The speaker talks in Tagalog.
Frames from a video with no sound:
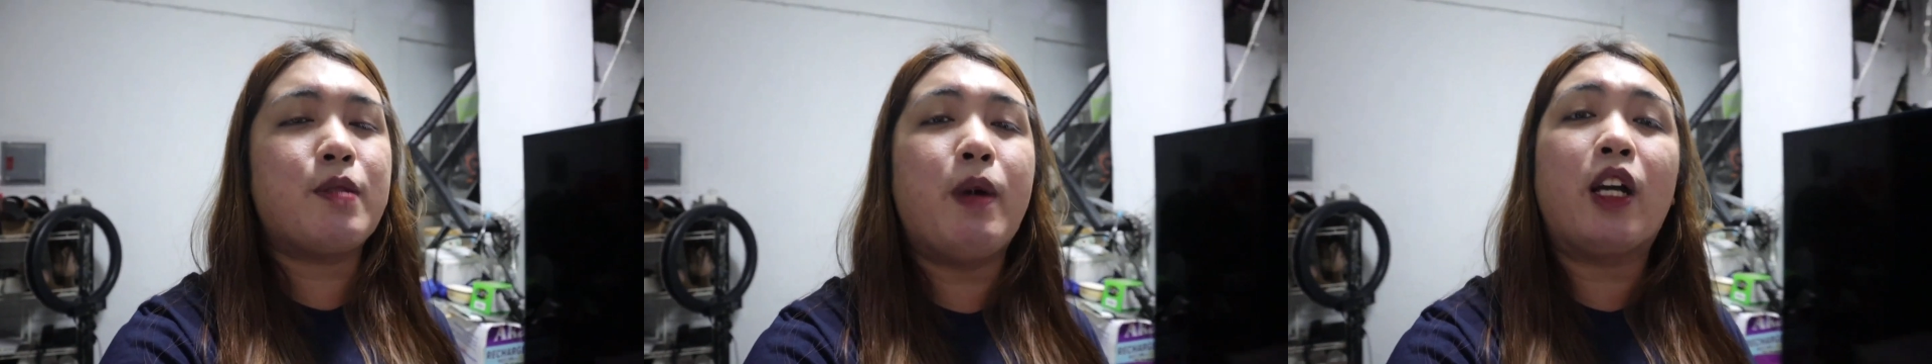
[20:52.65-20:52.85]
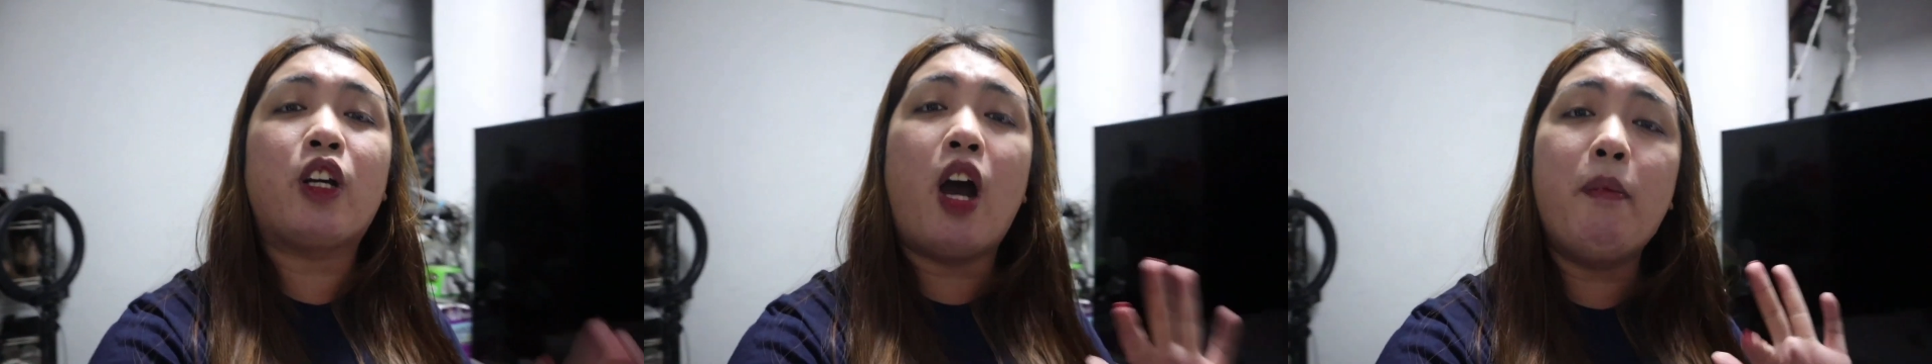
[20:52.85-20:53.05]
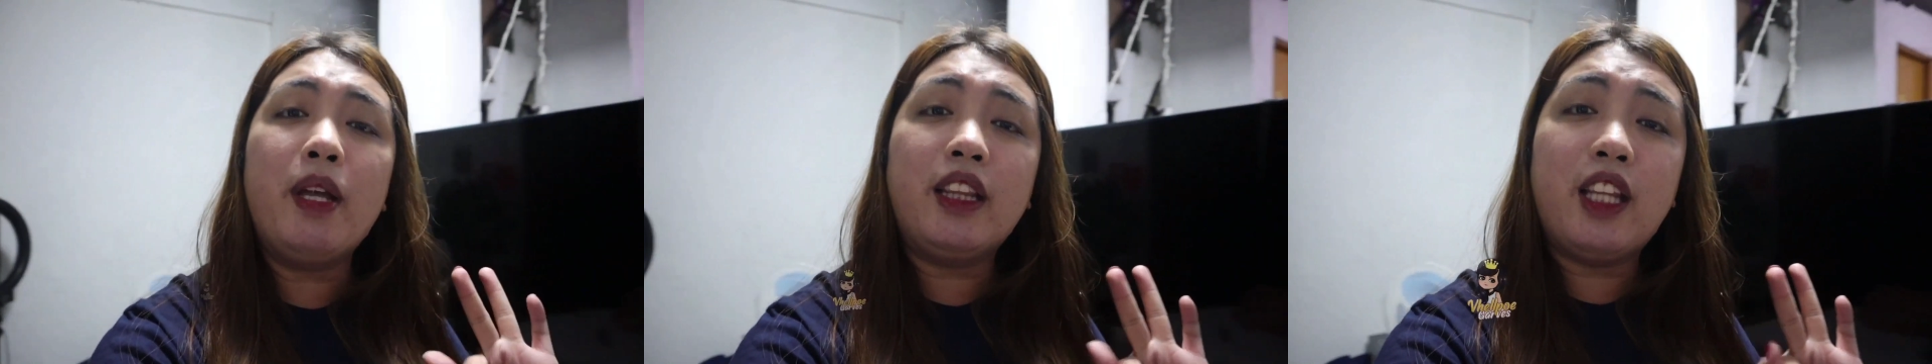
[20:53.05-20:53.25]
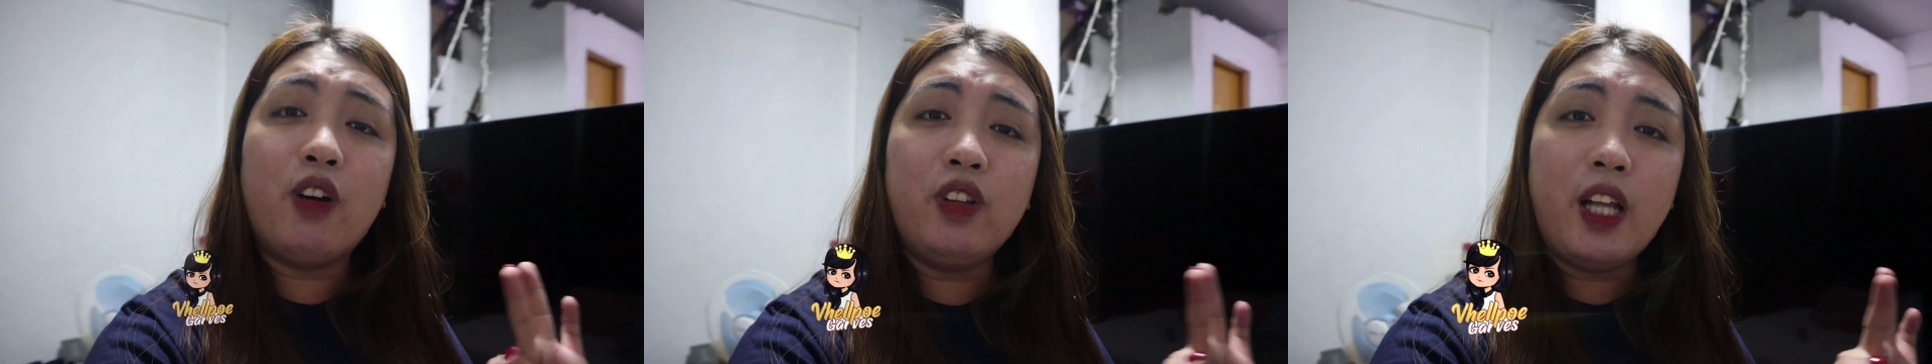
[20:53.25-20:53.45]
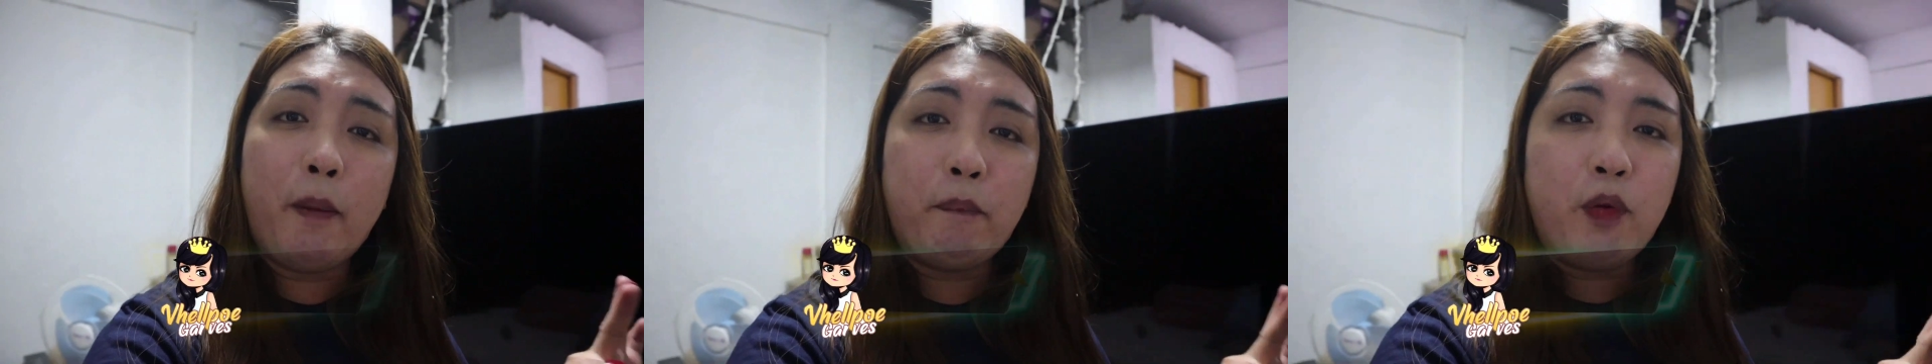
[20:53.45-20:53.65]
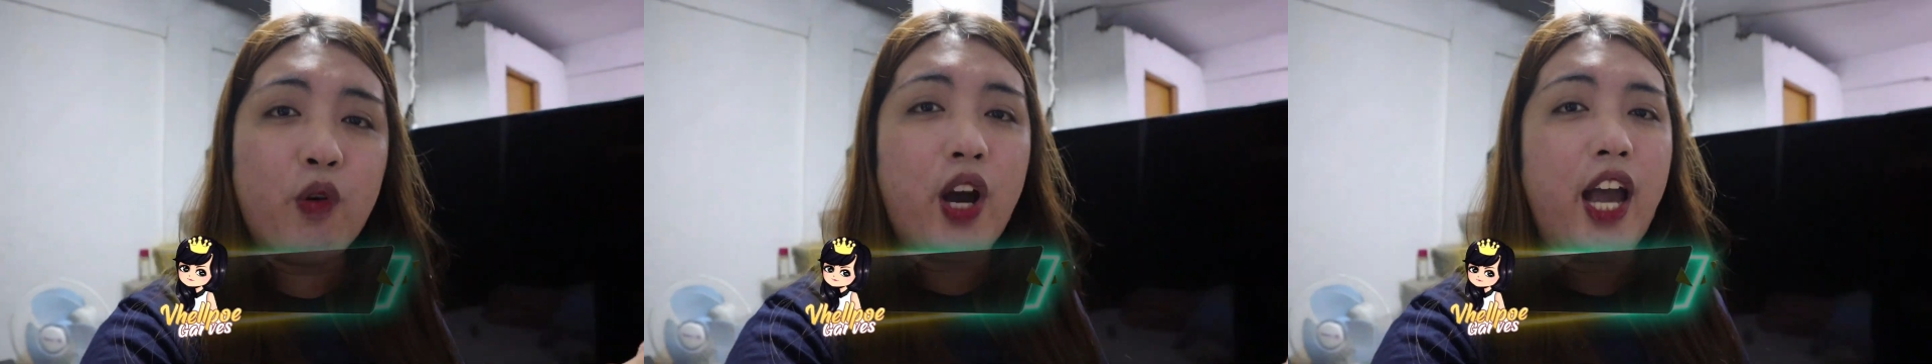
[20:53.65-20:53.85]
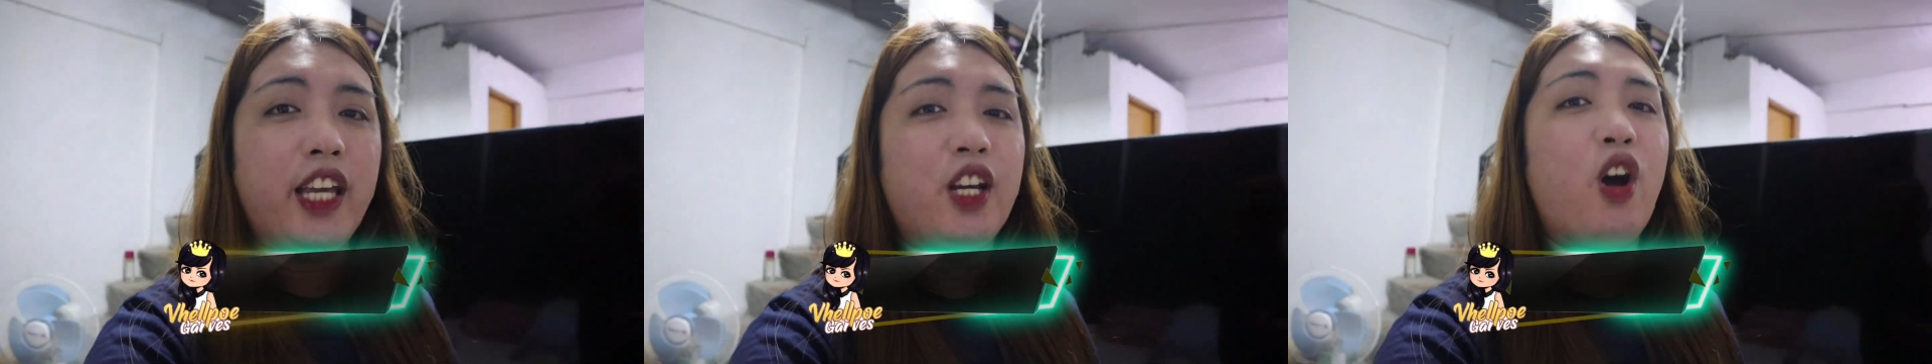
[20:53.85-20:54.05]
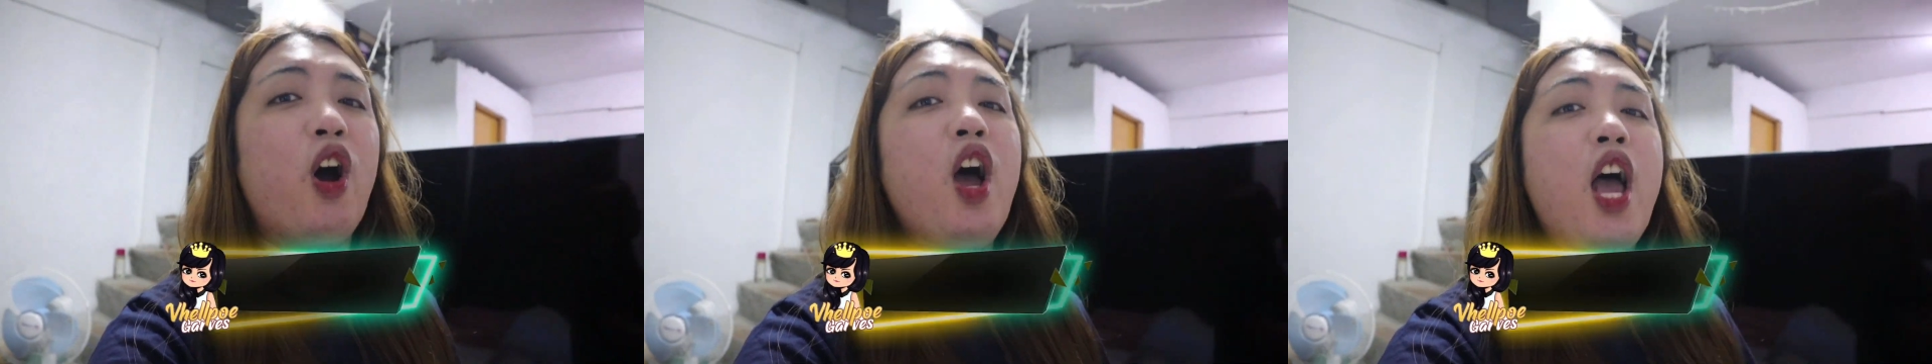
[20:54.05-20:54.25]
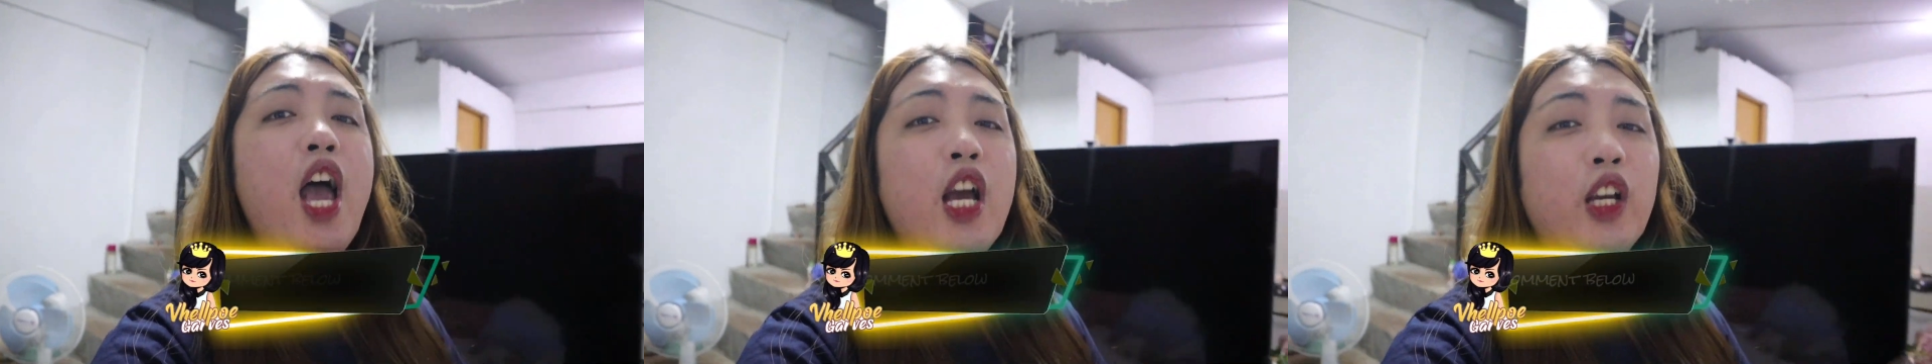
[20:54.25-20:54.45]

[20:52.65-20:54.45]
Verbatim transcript: mag-comment down lang po kayo